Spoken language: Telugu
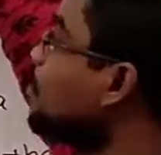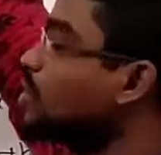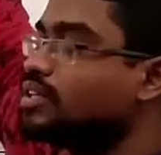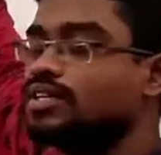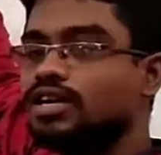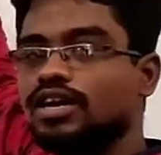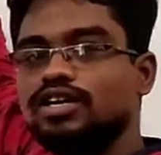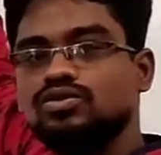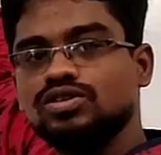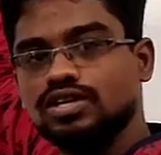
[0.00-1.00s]
అప్పుడు అది
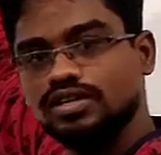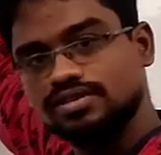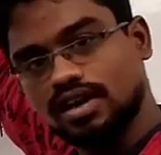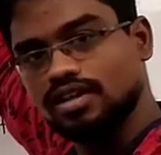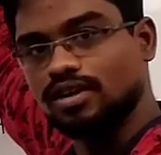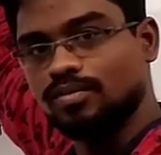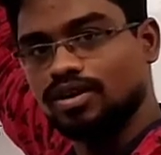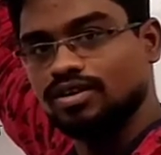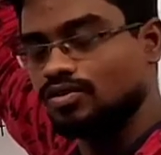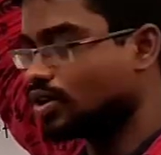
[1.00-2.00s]
ఇంట్రాగేటివ్ సెంటెన్స్
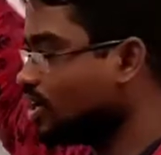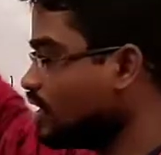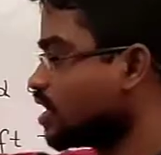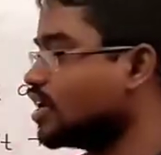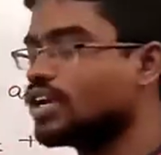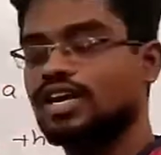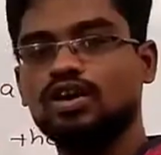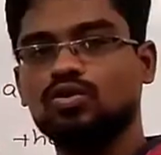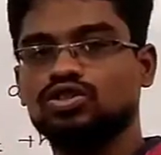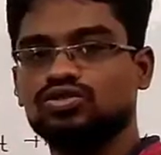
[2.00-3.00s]
కాదనమాట ఓకేనా ఇక్కడ నేను
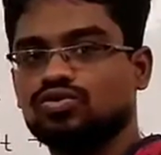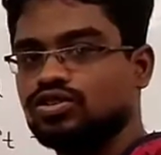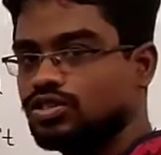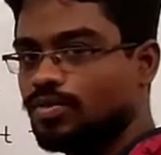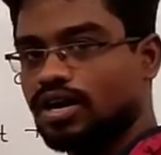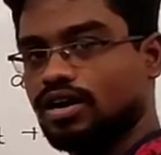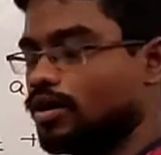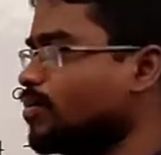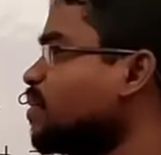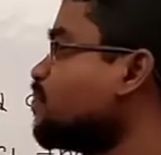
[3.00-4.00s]
ఎక్కడ క్వశ్చన్స్ గురించి
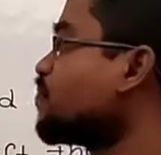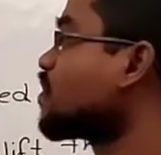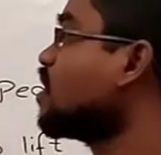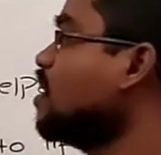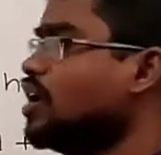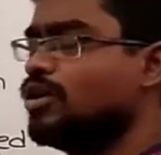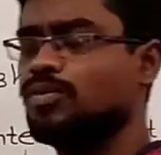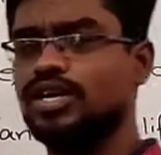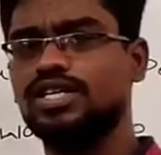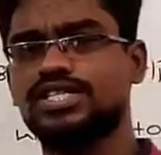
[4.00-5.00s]
మాట్లాడాము
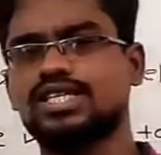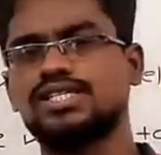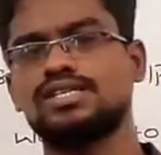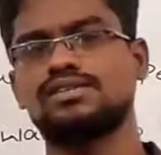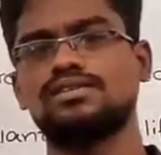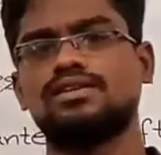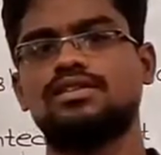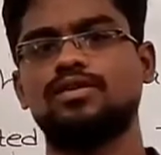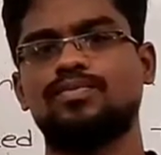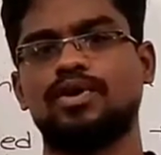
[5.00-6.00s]
ఇప్పుడు నేను డిస్కస్ చేసేది
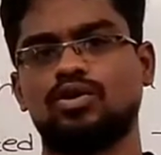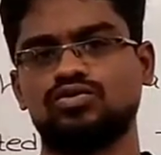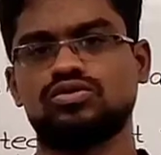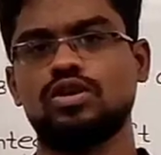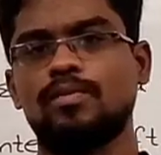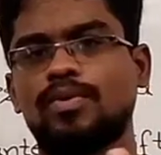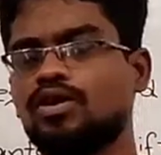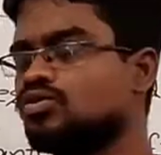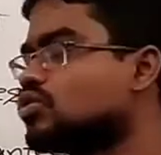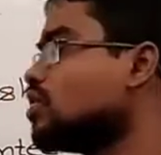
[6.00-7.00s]
ఏంటి ప్రొనౌన్స్
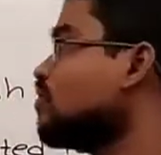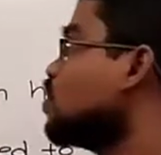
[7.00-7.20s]
ప్రొనౌన్స్లో